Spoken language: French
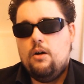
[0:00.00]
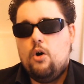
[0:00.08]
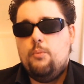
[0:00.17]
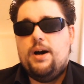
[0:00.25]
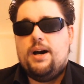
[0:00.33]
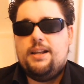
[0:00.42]

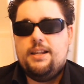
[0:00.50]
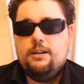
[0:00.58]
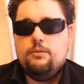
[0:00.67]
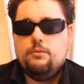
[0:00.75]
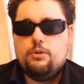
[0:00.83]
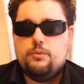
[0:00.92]
En
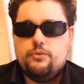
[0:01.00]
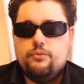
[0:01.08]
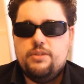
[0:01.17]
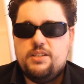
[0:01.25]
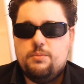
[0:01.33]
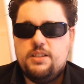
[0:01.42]
parallèle, comme je
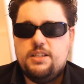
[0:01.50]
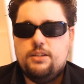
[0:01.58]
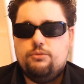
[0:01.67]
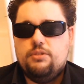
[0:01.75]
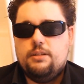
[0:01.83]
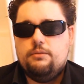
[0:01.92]
vous l'expliquais
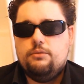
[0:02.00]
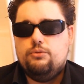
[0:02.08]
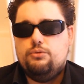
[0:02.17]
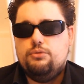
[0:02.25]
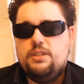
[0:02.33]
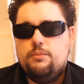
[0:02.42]
tout,
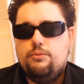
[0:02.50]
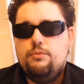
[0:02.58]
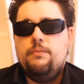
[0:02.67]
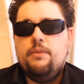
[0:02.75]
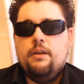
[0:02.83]
tout, au début,